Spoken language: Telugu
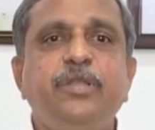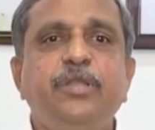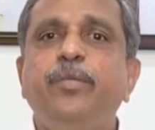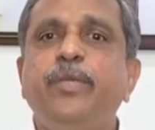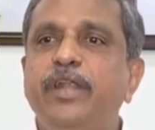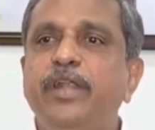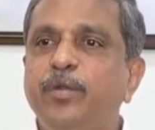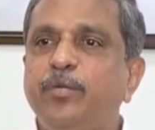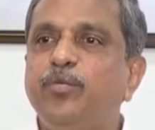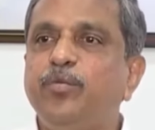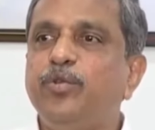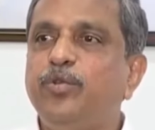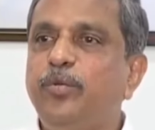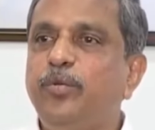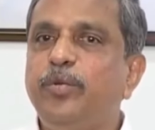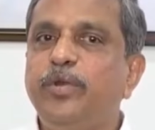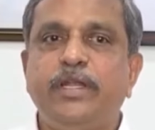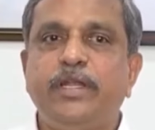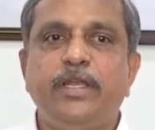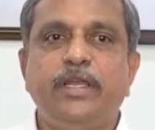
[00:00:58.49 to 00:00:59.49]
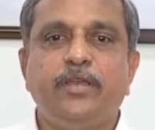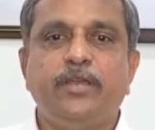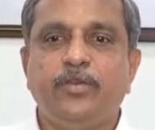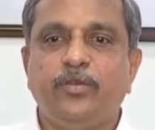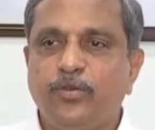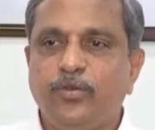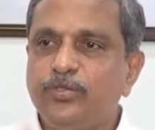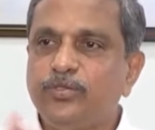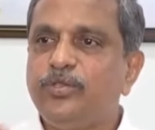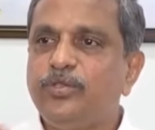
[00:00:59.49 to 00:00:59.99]
ఇమ్మీడియట్ మొదలు పెట్టి
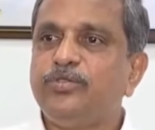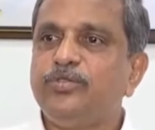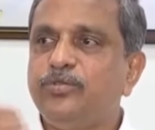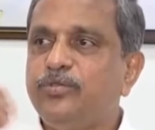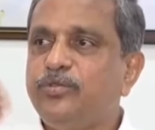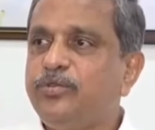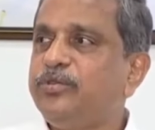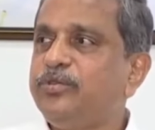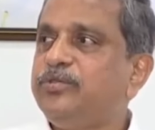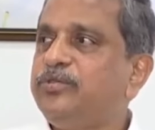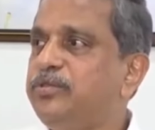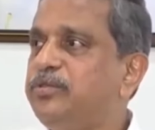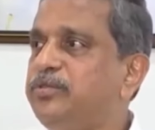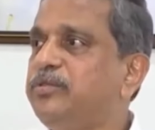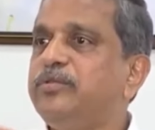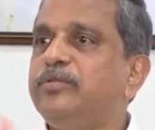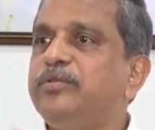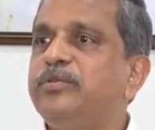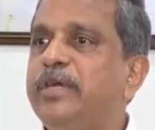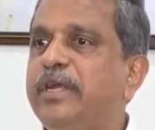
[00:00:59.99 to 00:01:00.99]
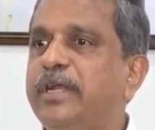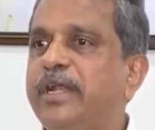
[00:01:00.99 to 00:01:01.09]
రోజు రోజుకు రోజు రోజుకు